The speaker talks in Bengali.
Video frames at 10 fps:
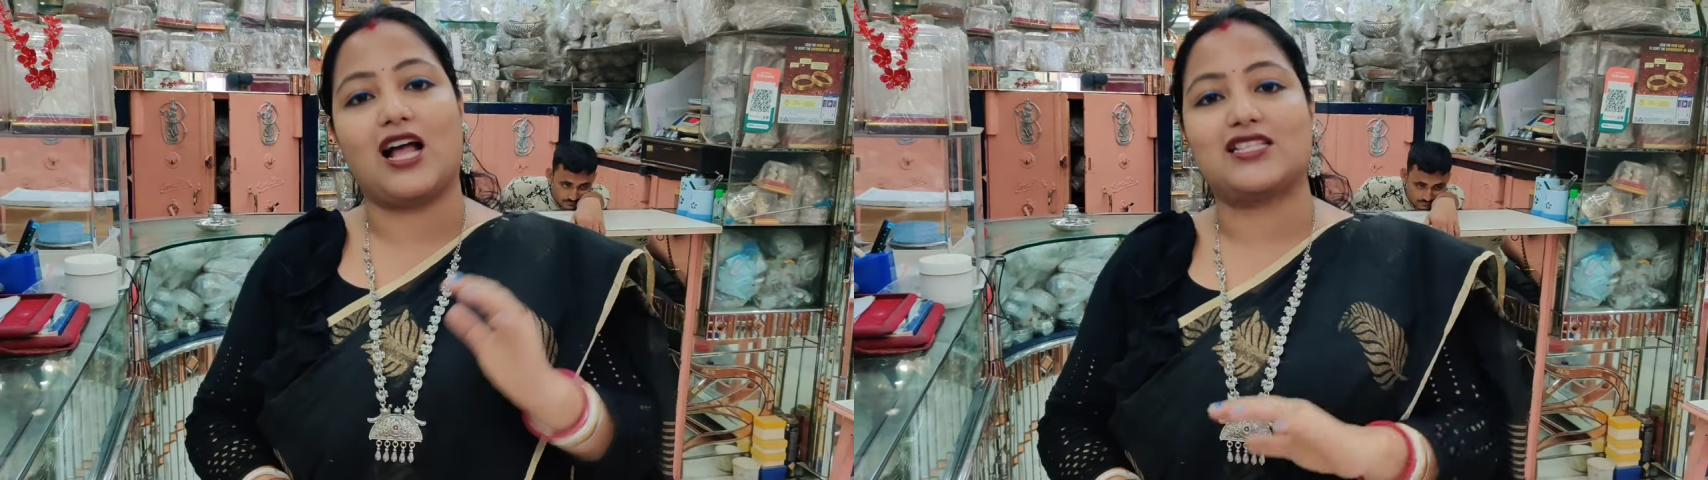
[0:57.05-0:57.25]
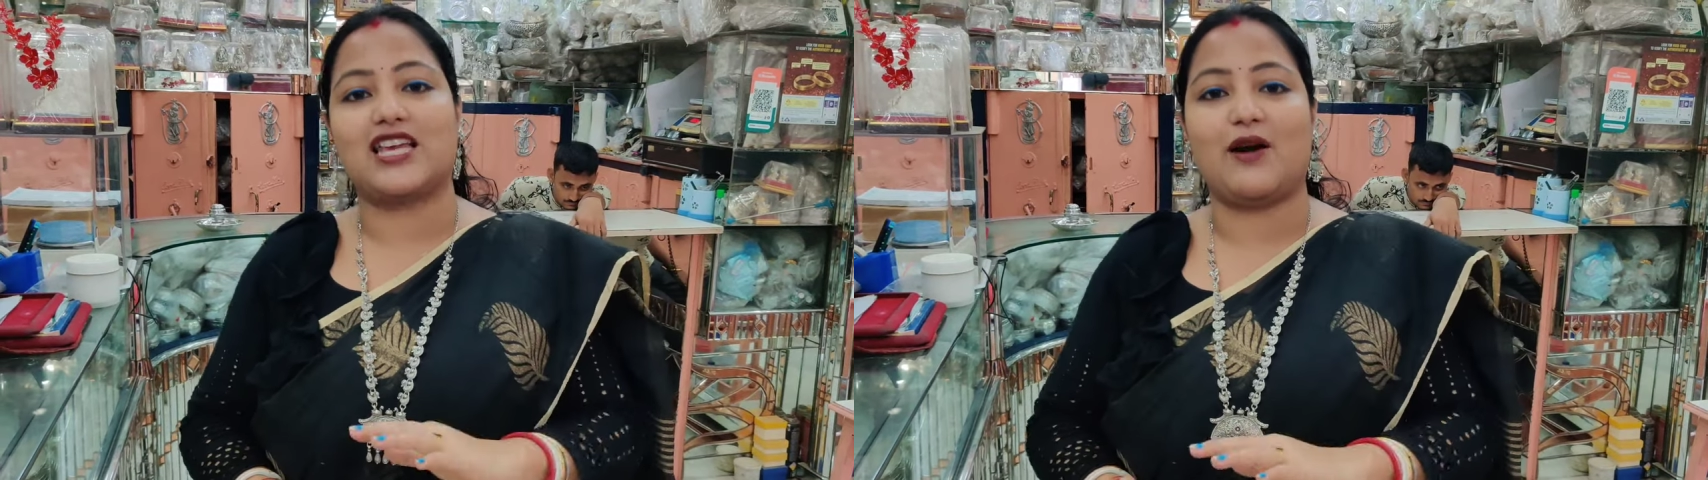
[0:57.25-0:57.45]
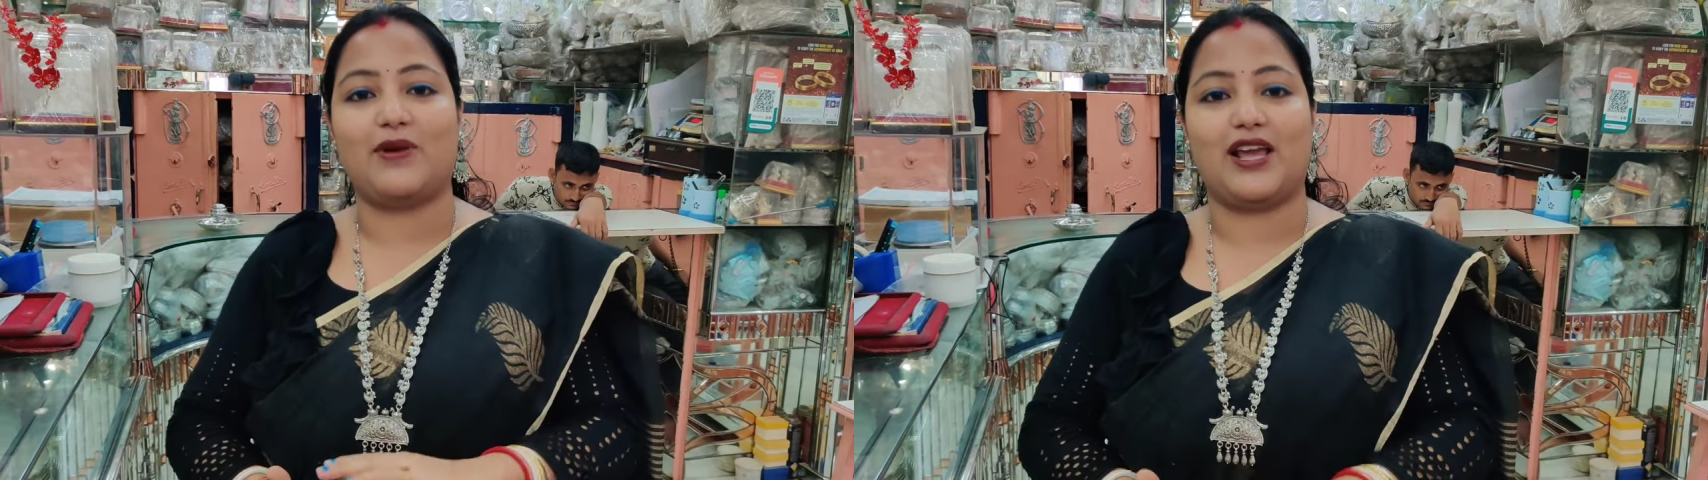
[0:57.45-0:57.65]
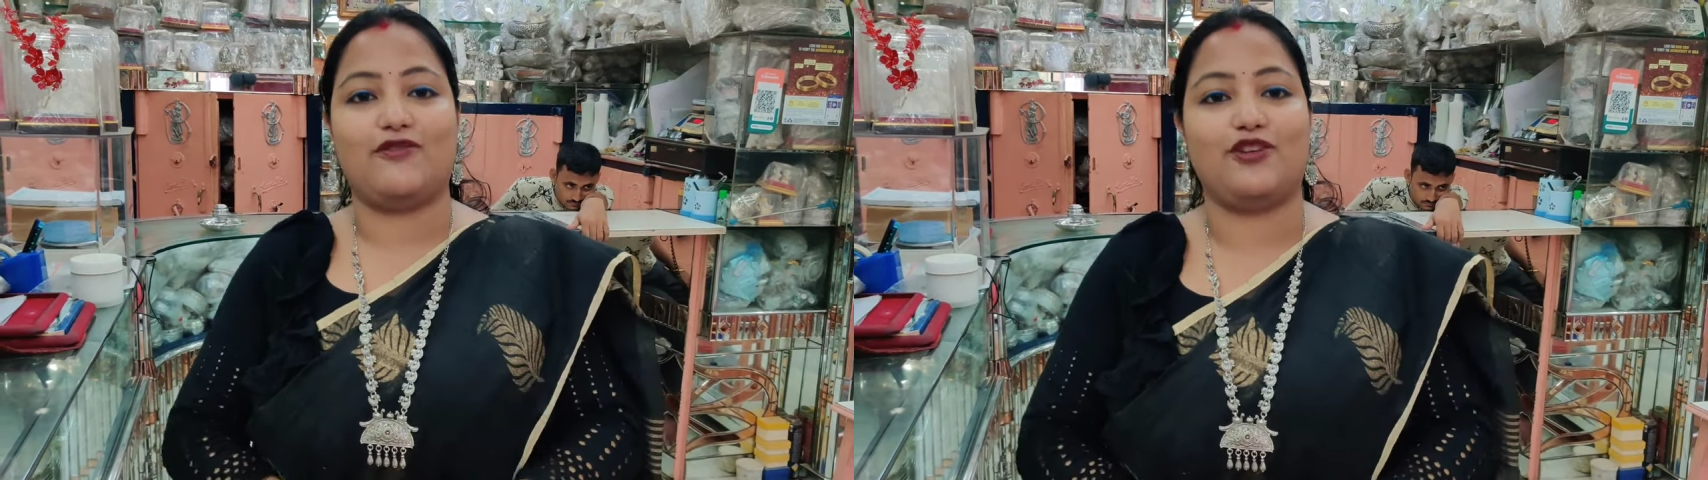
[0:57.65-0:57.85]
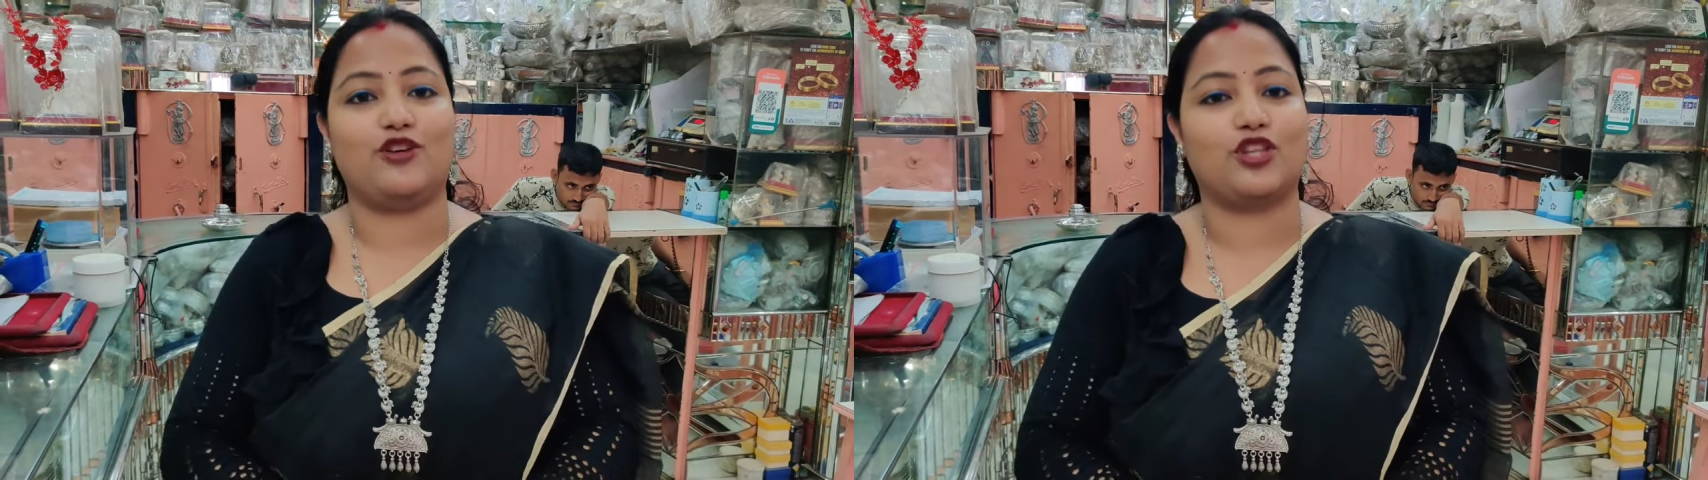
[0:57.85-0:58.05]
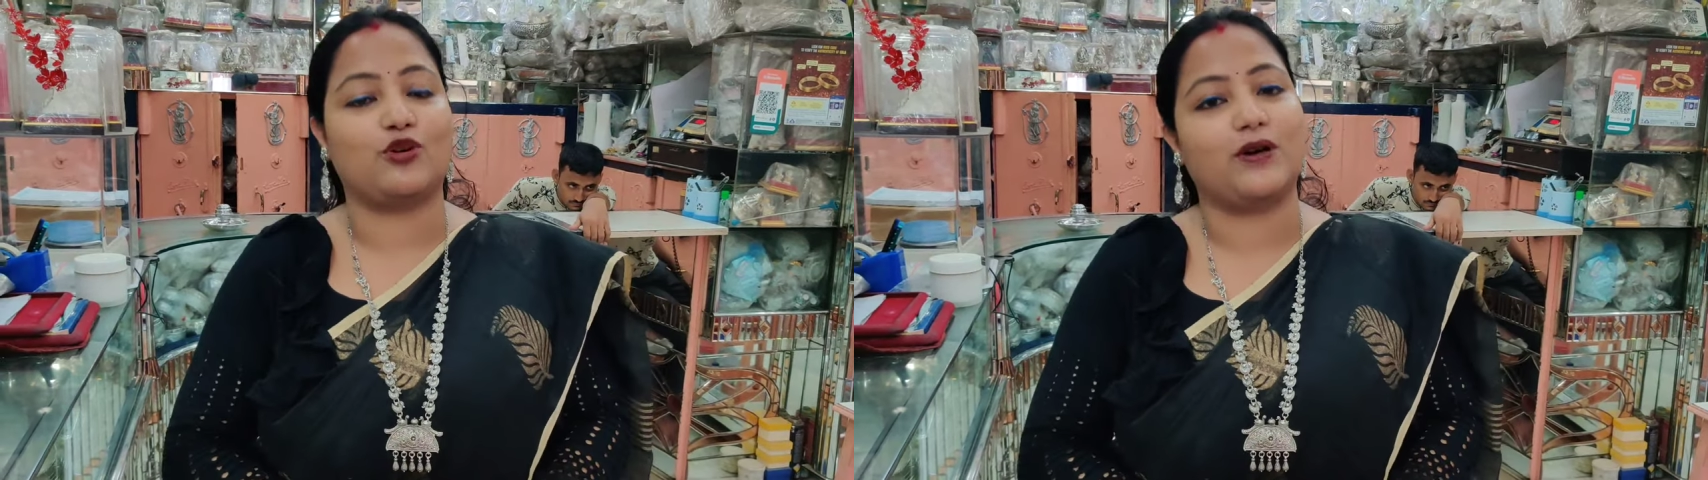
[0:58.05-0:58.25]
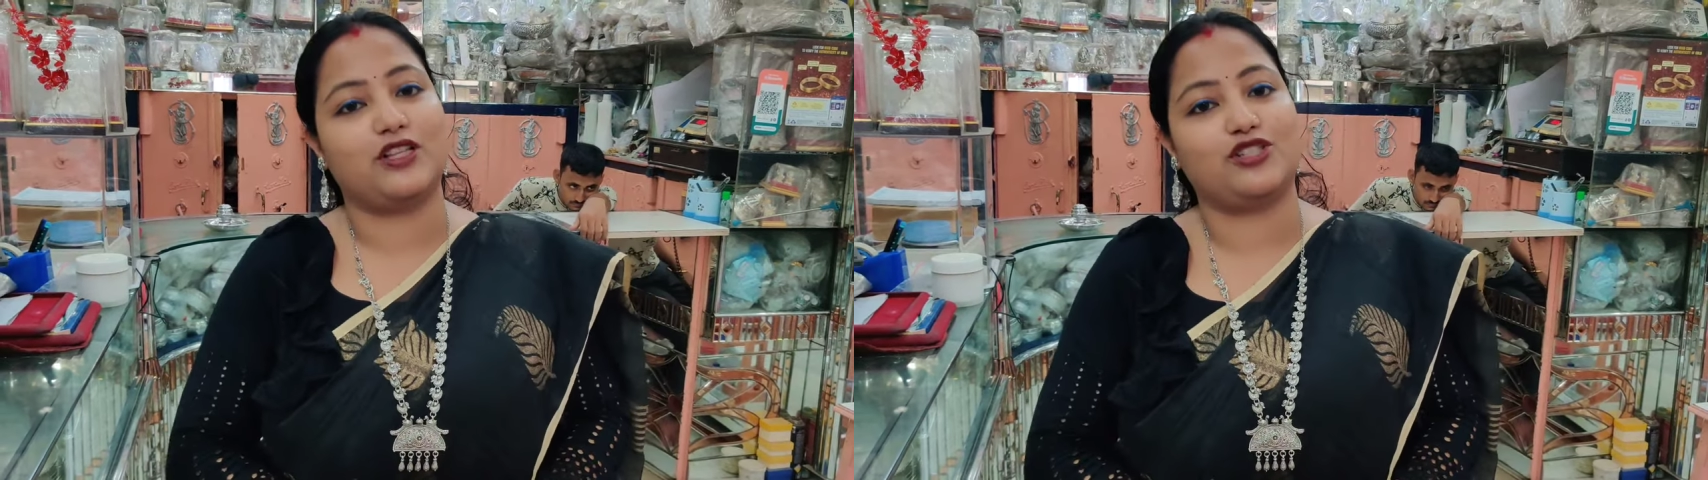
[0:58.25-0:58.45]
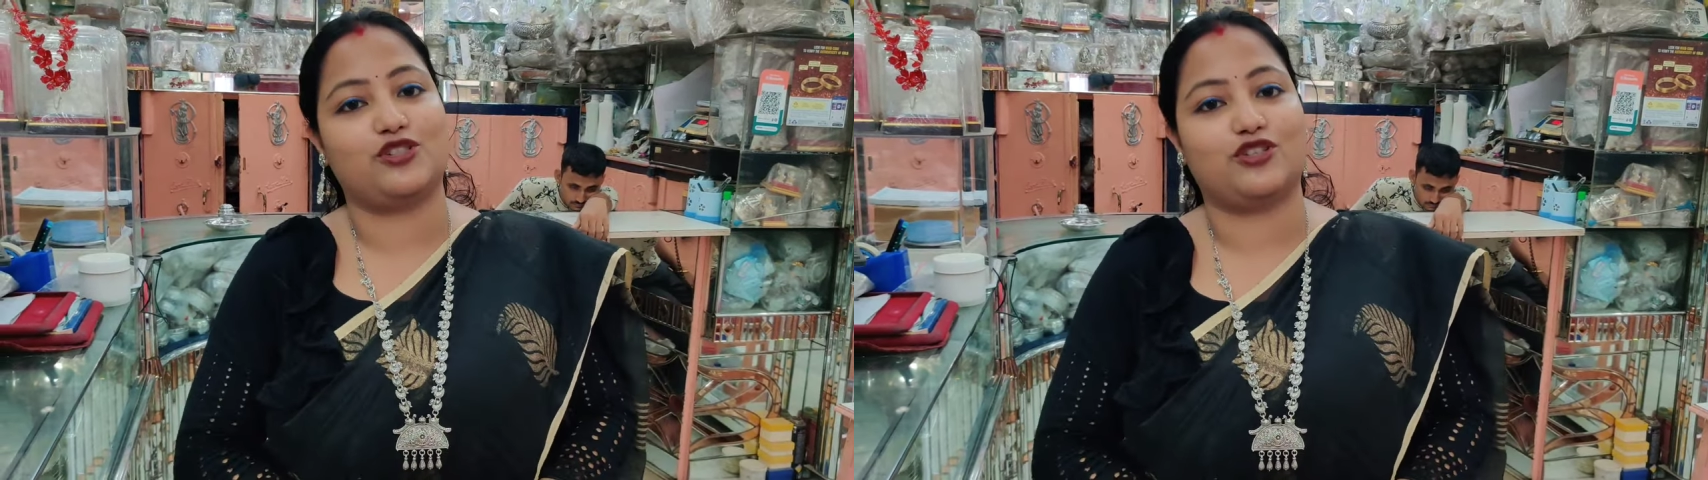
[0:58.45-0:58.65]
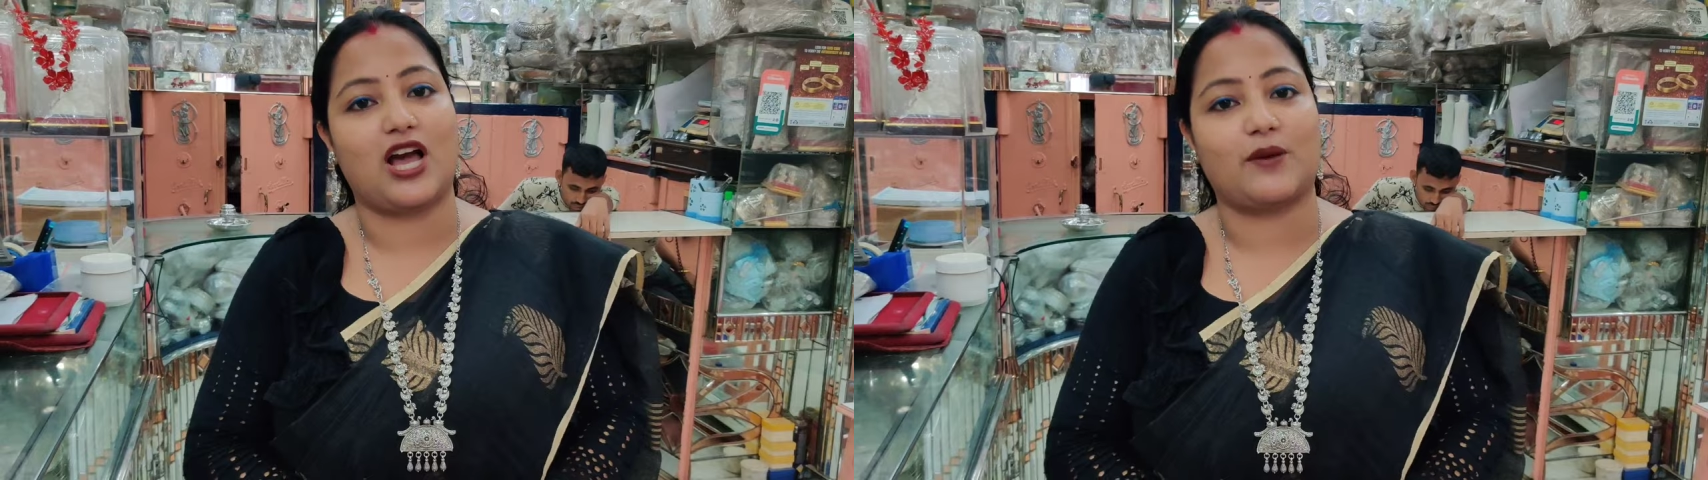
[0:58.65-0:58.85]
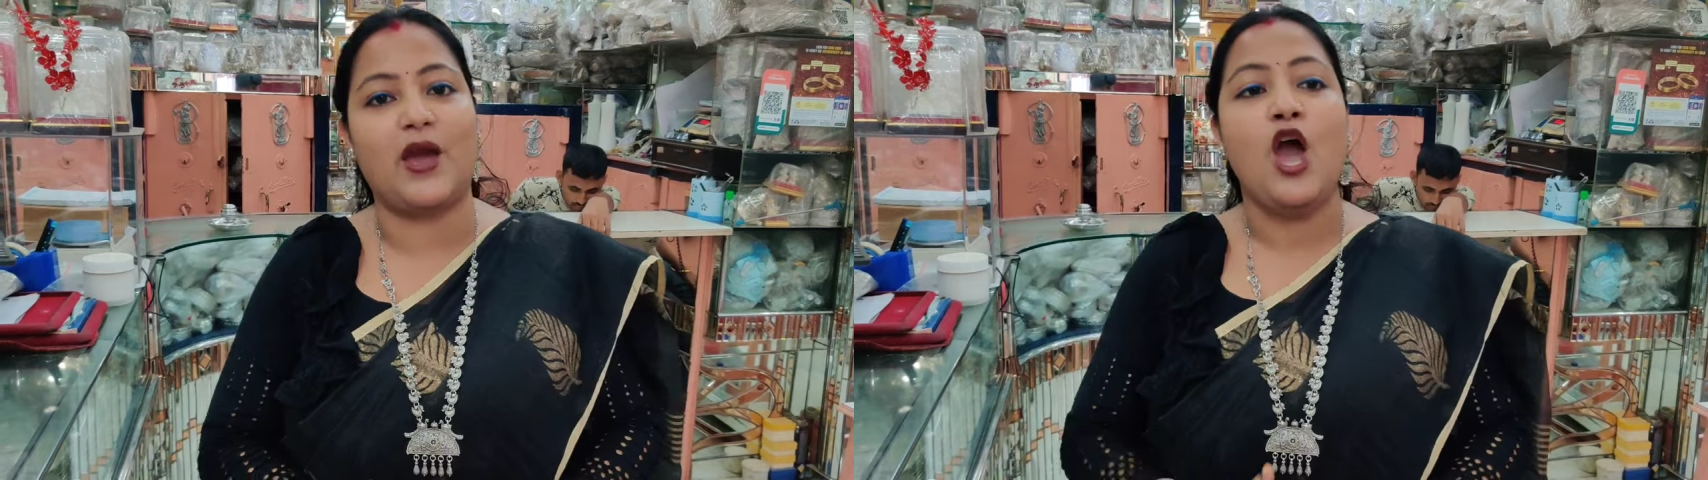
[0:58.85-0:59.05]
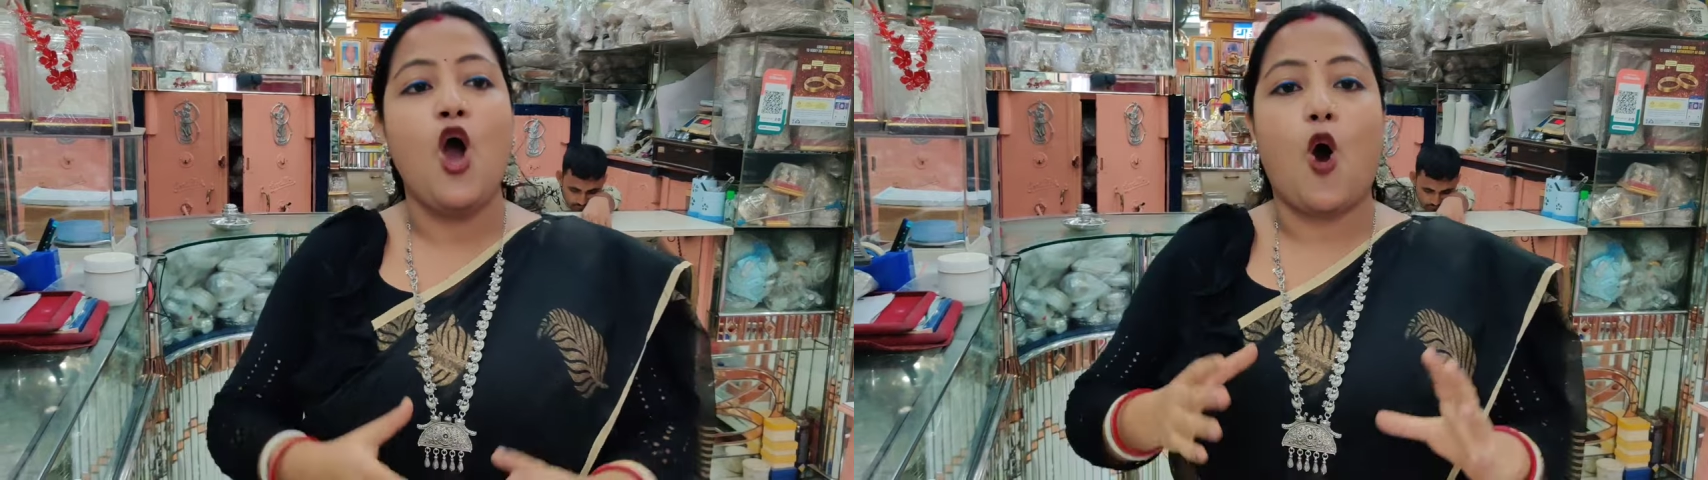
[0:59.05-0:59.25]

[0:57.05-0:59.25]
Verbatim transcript: আজকে আমার এই ভিডিওতে তোমাদের জন্য থাকবে